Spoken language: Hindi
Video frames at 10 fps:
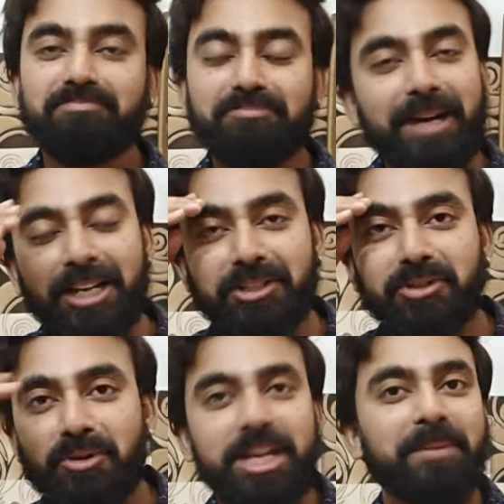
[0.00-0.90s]
मैंने तो
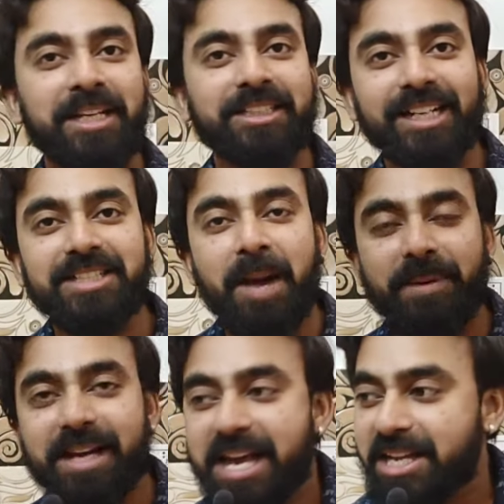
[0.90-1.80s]
सोचा भी नहीं था कि जहाँ
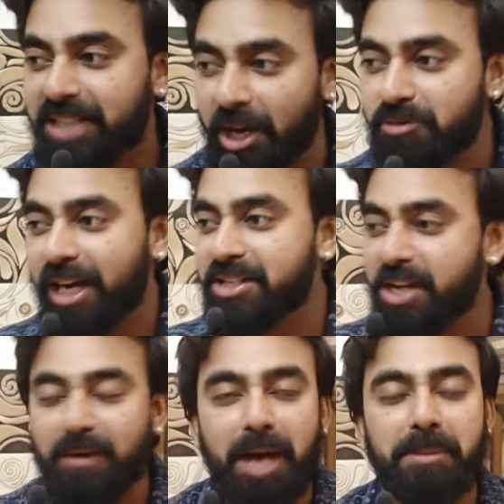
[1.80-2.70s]
पे शाहरुख खान
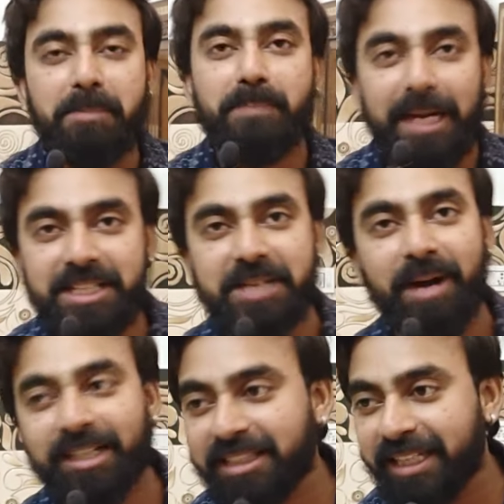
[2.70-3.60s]
जवान में बेल्ट से
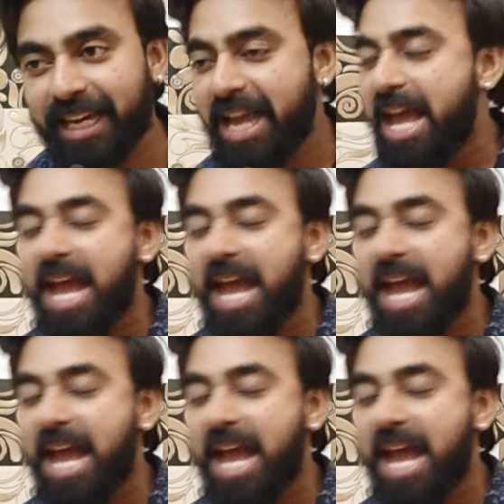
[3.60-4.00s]
मारते हैं